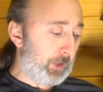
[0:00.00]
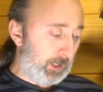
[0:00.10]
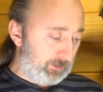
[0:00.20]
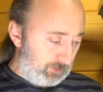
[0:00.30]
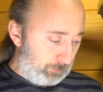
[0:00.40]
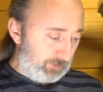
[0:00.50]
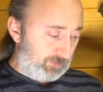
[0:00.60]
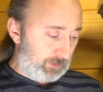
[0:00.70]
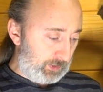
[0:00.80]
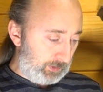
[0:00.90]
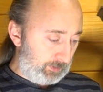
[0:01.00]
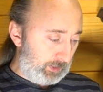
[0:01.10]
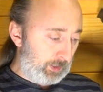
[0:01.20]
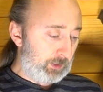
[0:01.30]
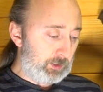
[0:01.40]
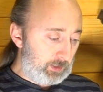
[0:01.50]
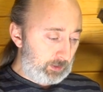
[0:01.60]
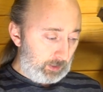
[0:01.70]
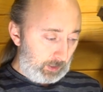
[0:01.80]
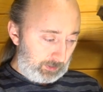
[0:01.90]
антипаразитарной
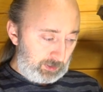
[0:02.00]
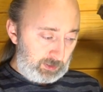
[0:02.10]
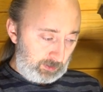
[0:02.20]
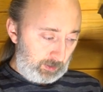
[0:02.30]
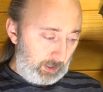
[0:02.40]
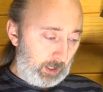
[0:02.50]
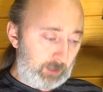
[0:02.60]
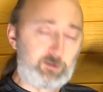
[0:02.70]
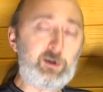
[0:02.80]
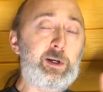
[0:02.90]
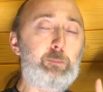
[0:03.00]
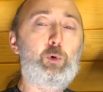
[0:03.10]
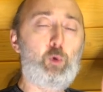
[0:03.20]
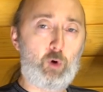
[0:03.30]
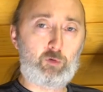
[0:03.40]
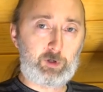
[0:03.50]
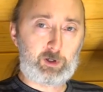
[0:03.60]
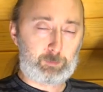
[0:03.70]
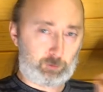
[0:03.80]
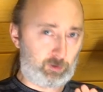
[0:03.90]
и и
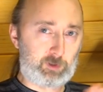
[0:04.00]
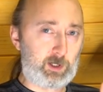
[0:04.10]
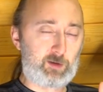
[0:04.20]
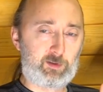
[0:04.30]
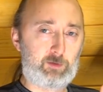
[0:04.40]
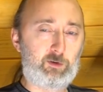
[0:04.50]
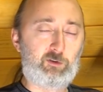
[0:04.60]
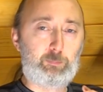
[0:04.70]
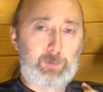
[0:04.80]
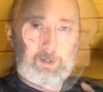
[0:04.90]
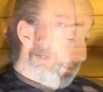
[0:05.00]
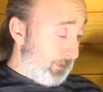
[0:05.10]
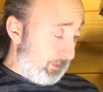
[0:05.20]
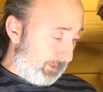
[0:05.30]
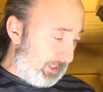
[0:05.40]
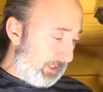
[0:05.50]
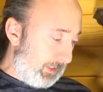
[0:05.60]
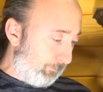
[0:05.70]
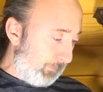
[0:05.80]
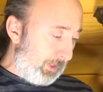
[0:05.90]
антигрибковых, потому что это разные вещи, программ, моих
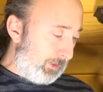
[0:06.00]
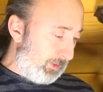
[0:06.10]
программ.